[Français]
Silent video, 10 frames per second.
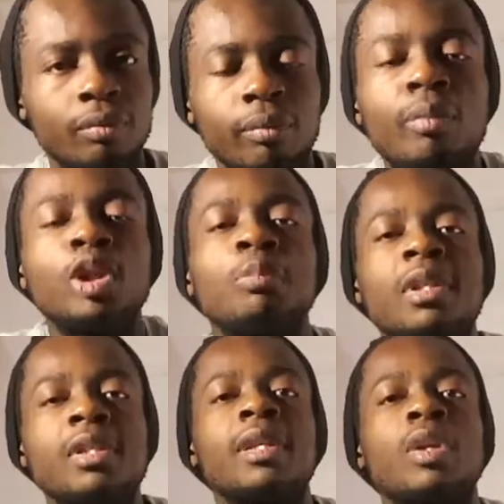Moi, je
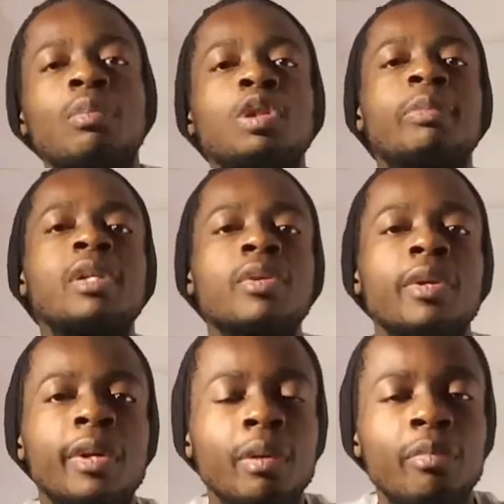pense que c'est non, mais je pense que
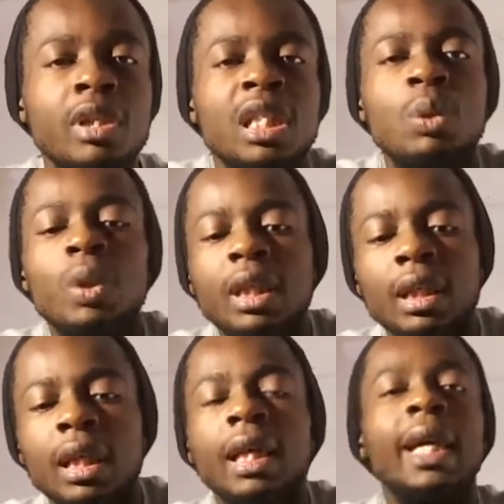quelqu'un peut dire oui
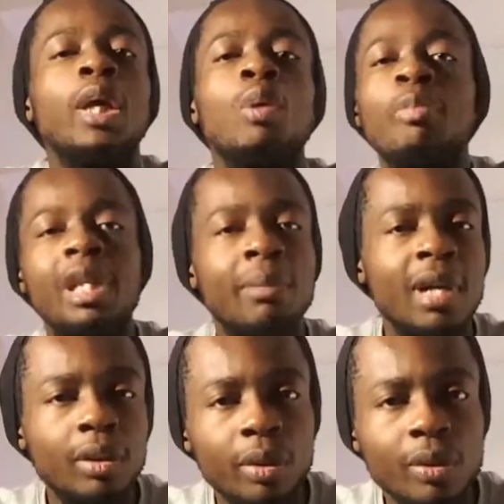et on peut
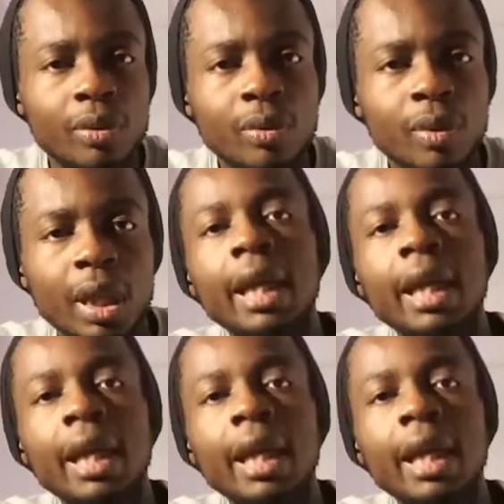débattre dessus.